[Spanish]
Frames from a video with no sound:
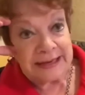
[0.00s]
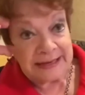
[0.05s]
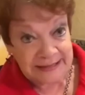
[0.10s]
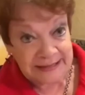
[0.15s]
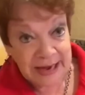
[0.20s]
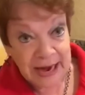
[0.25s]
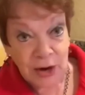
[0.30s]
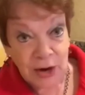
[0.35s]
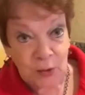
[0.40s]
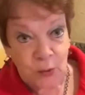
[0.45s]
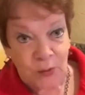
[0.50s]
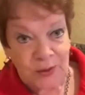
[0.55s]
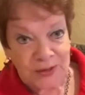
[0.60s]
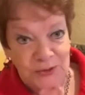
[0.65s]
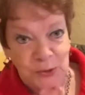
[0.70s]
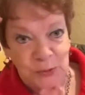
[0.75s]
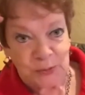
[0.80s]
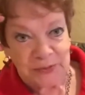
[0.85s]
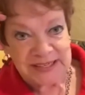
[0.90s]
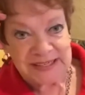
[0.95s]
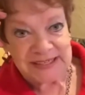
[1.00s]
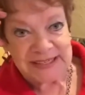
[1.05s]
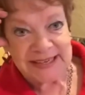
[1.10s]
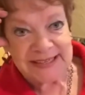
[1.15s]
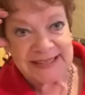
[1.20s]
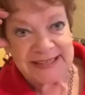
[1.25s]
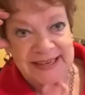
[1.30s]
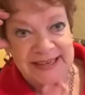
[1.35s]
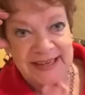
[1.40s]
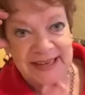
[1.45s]
Que trajo a tu
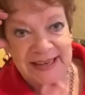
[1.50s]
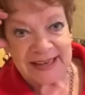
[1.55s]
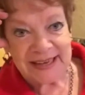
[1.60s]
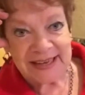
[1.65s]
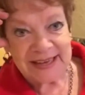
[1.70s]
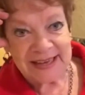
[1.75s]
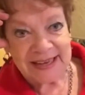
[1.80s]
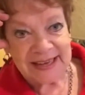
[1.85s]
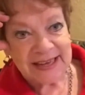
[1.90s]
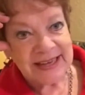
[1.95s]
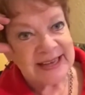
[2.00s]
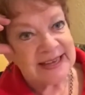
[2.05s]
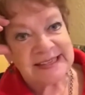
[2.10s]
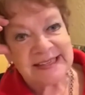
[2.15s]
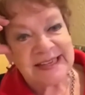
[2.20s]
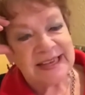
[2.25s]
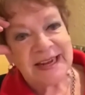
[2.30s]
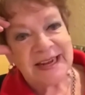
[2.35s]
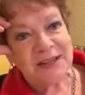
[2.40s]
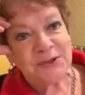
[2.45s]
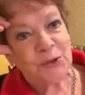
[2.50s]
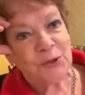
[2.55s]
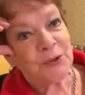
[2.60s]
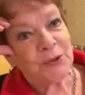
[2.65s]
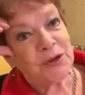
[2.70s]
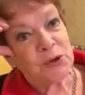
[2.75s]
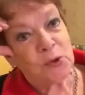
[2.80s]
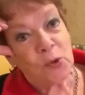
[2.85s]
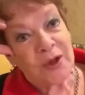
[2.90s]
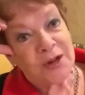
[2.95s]
presente ese
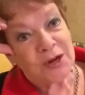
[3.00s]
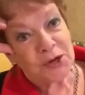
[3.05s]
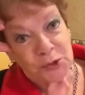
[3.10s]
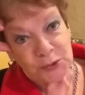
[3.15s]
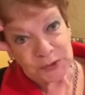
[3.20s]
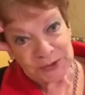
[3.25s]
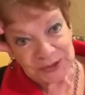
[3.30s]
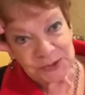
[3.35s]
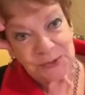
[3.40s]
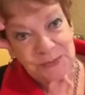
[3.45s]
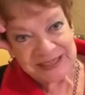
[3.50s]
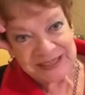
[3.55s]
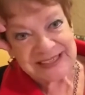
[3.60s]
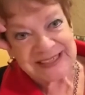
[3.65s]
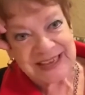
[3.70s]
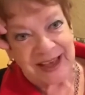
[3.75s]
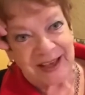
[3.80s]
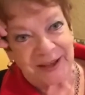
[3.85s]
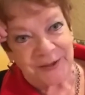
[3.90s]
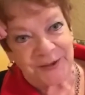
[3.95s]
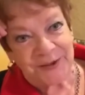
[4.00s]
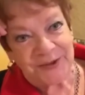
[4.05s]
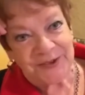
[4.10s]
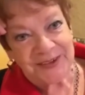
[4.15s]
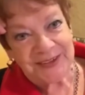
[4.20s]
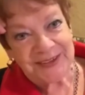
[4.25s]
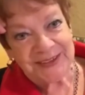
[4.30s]
grato recuerdo de tu pasado.